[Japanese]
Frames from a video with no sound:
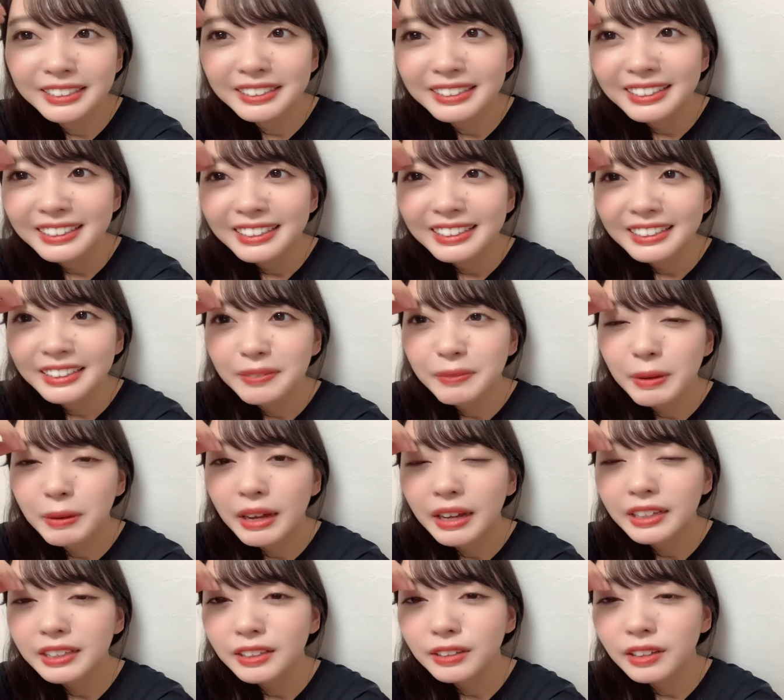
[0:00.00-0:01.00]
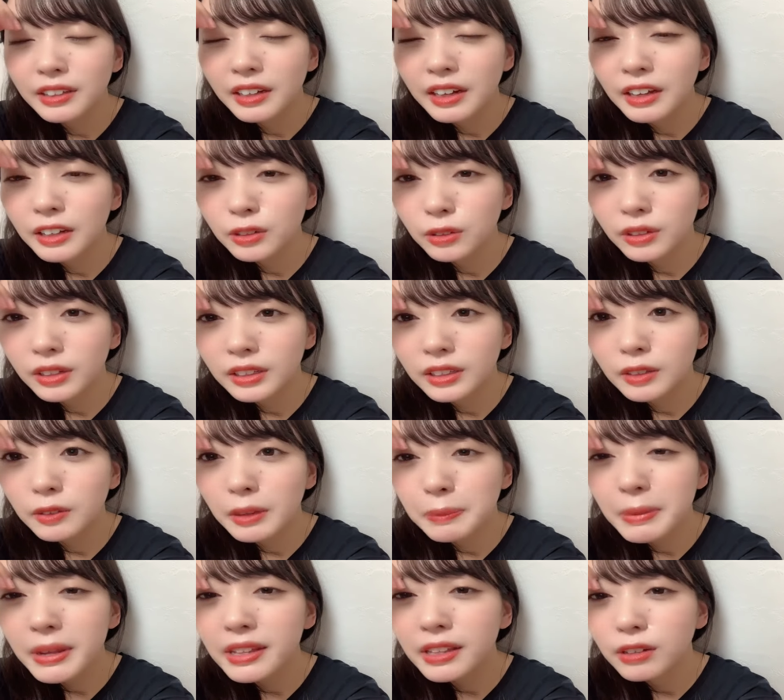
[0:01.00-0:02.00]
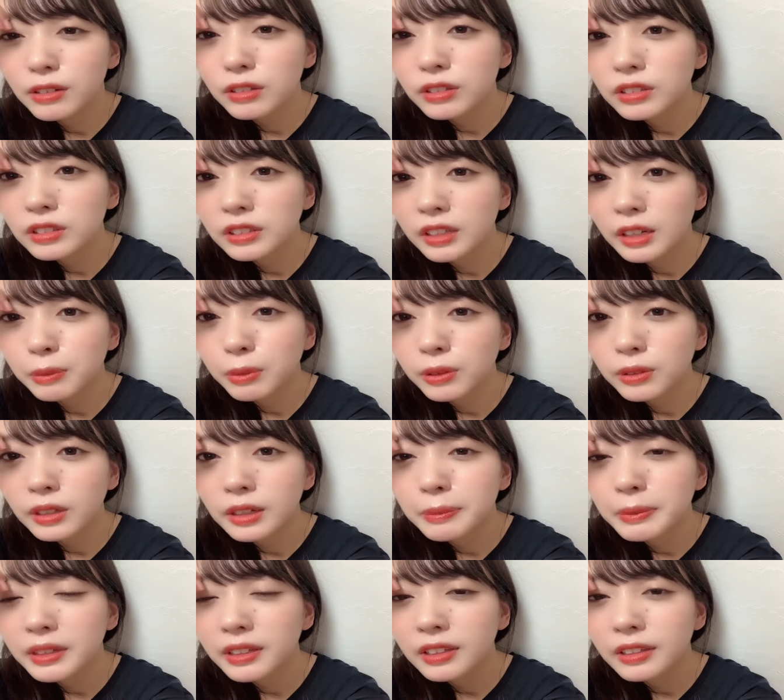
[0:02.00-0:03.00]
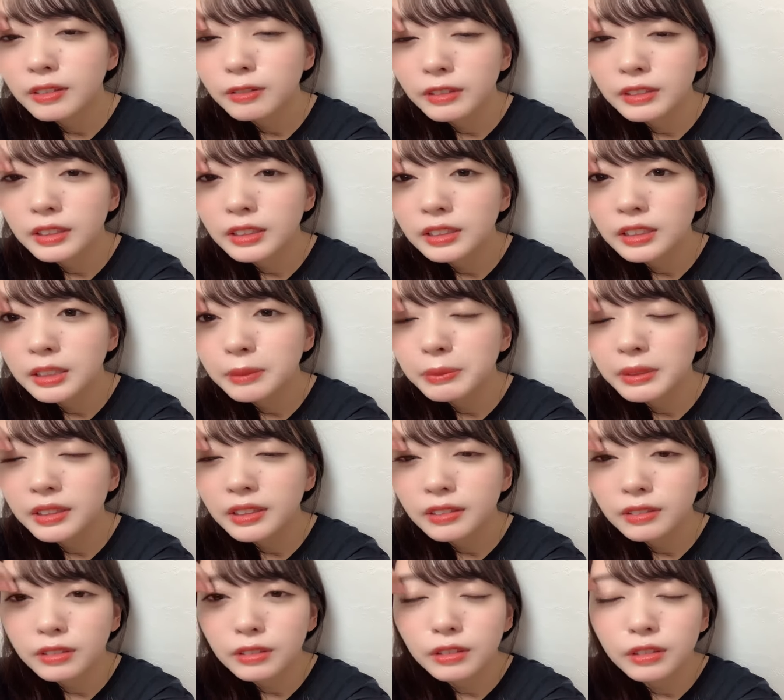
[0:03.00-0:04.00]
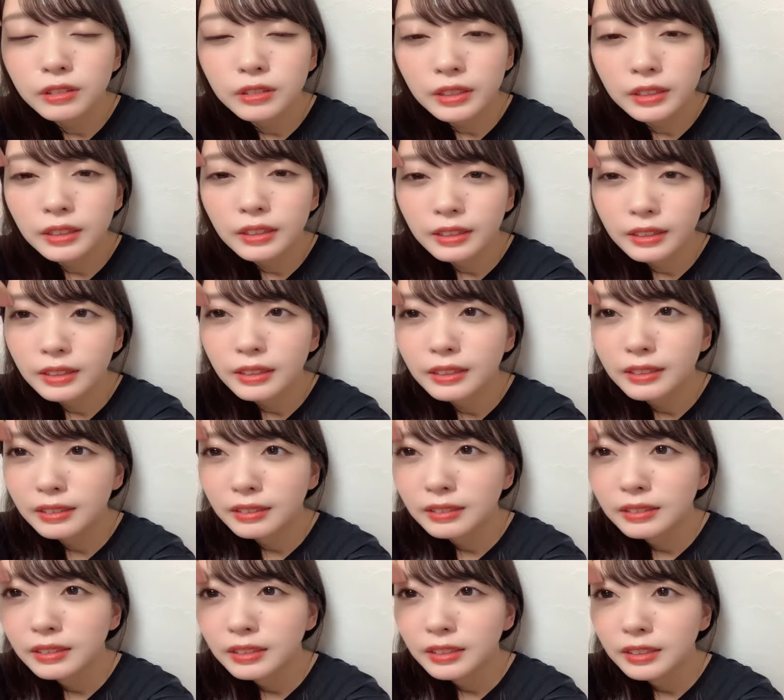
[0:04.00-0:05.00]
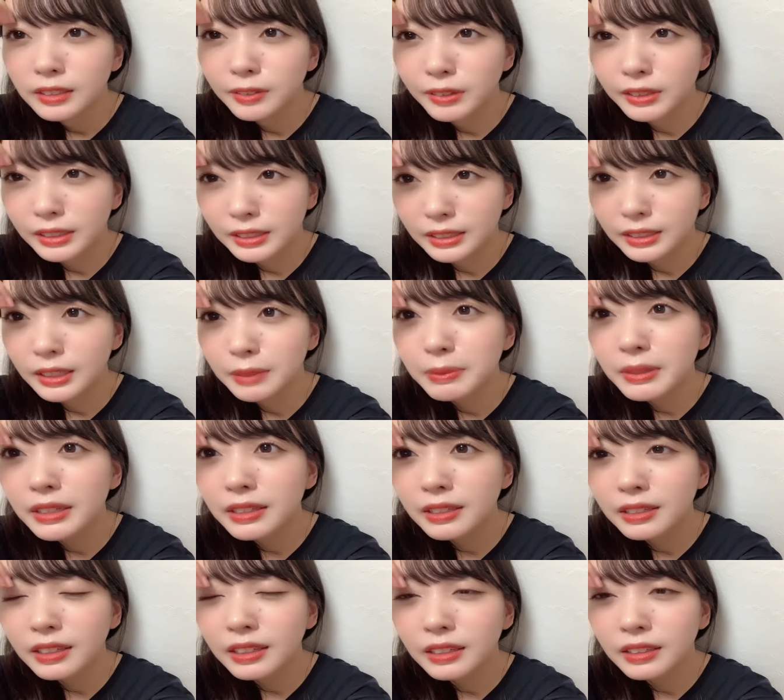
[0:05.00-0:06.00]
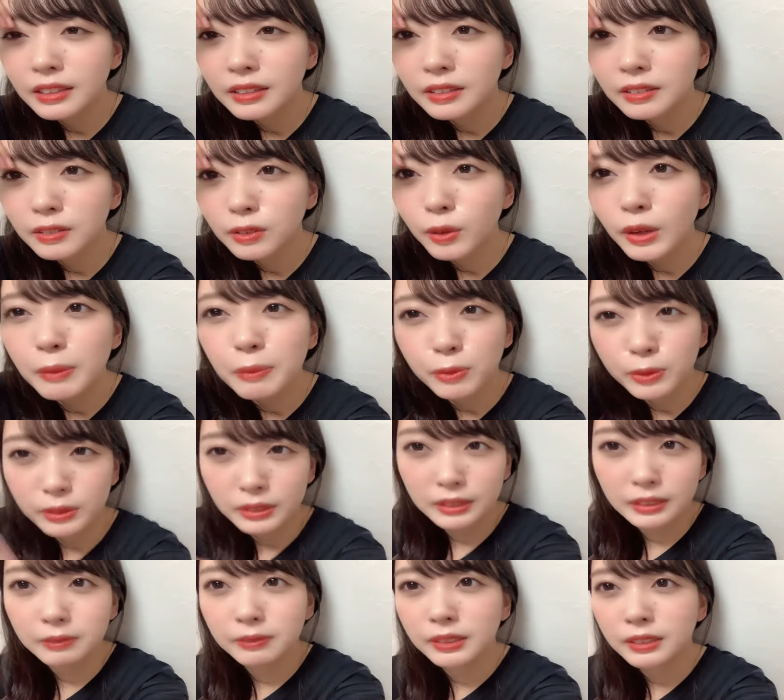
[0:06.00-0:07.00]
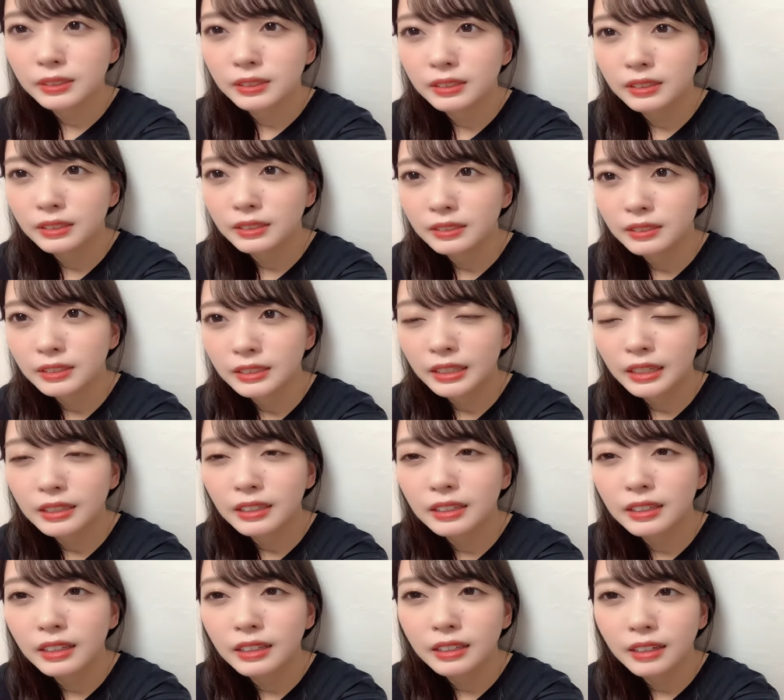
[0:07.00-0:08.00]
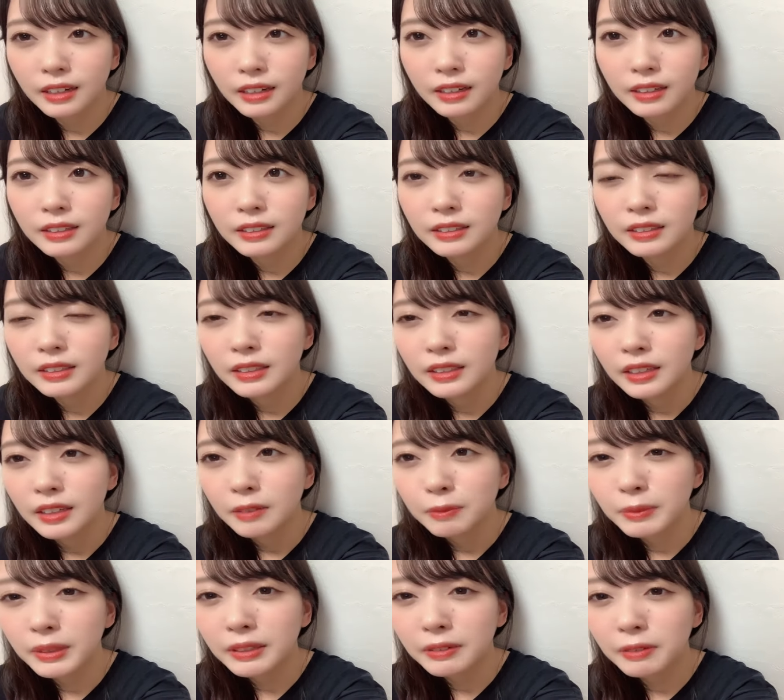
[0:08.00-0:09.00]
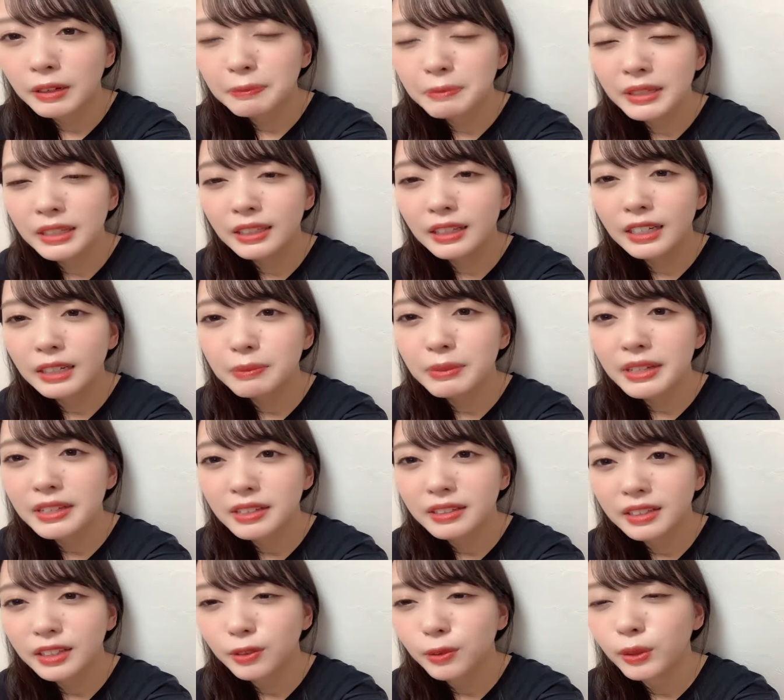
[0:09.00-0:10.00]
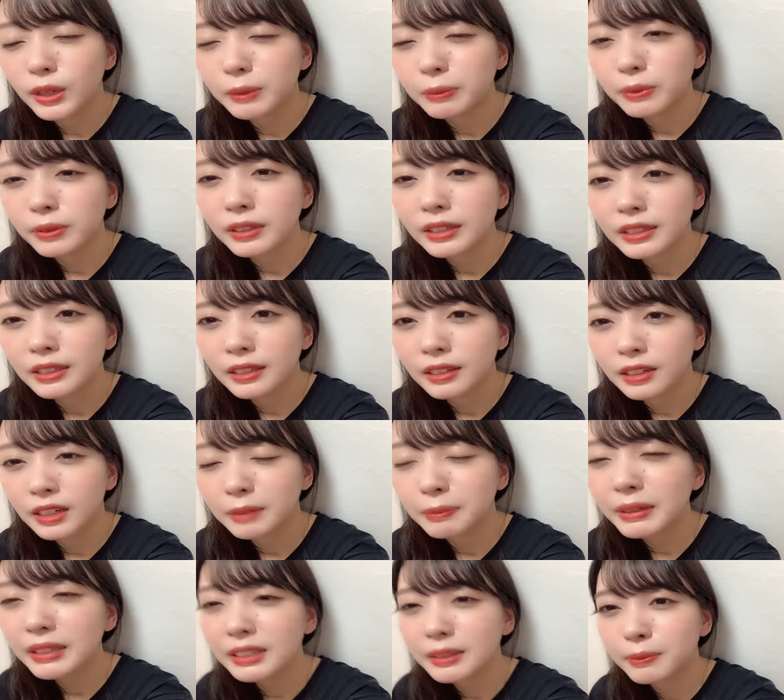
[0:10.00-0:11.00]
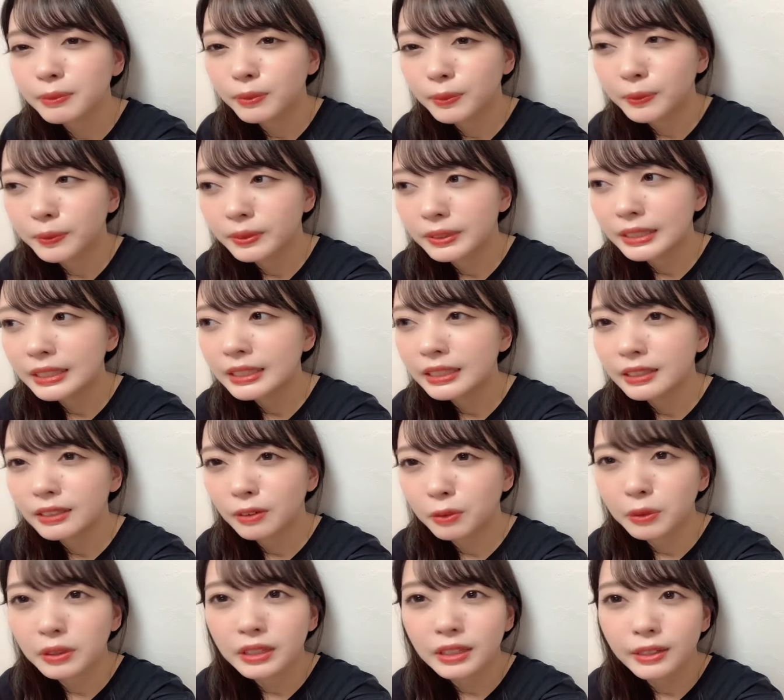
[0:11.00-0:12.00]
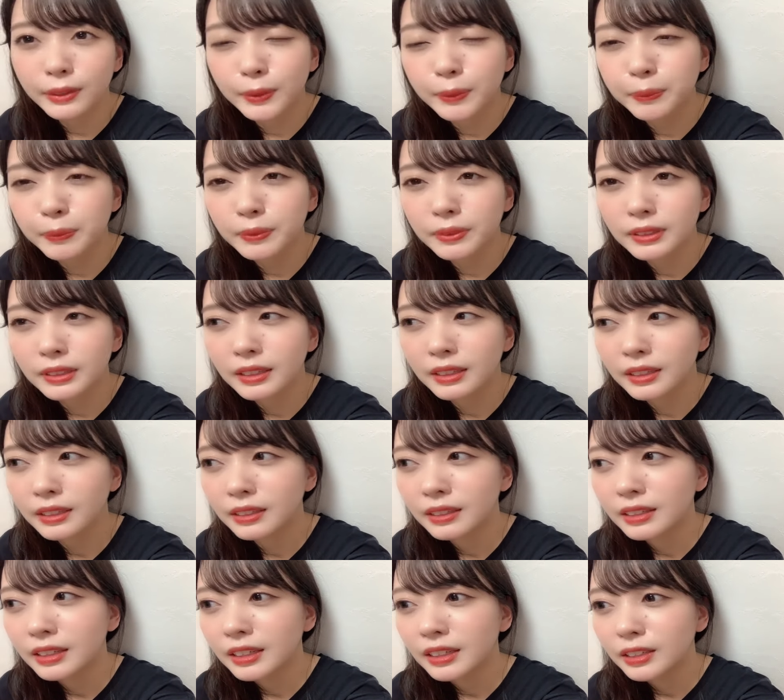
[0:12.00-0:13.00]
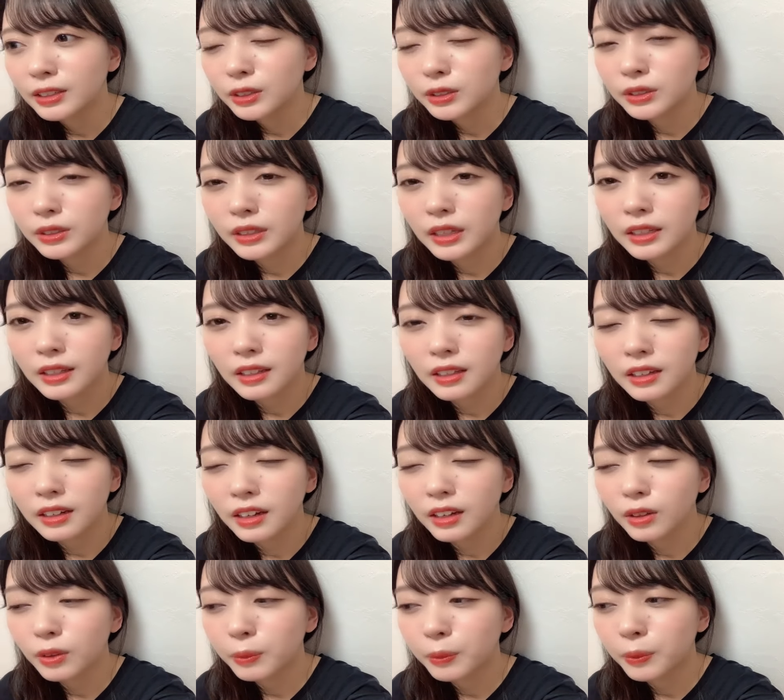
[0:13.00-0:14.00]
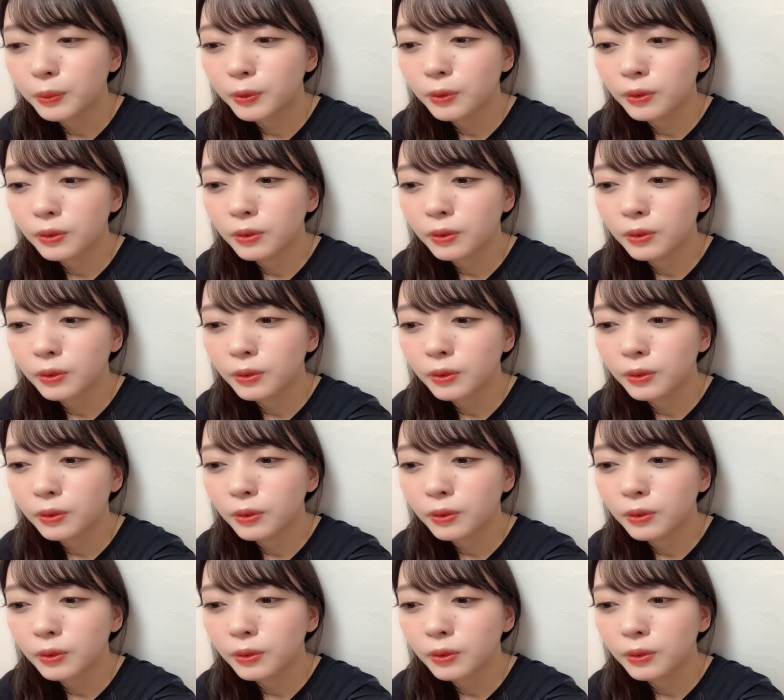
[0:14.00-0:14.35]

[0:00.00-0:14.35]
そうでも相手ファンの方は見えてるって言ったら僕は見えてる私は見えてるって言ってたから私が見えてないのはもう別に仕方ないからみみんなが見えてない方が問題だからまだもうギリ OK と思って続けてたけども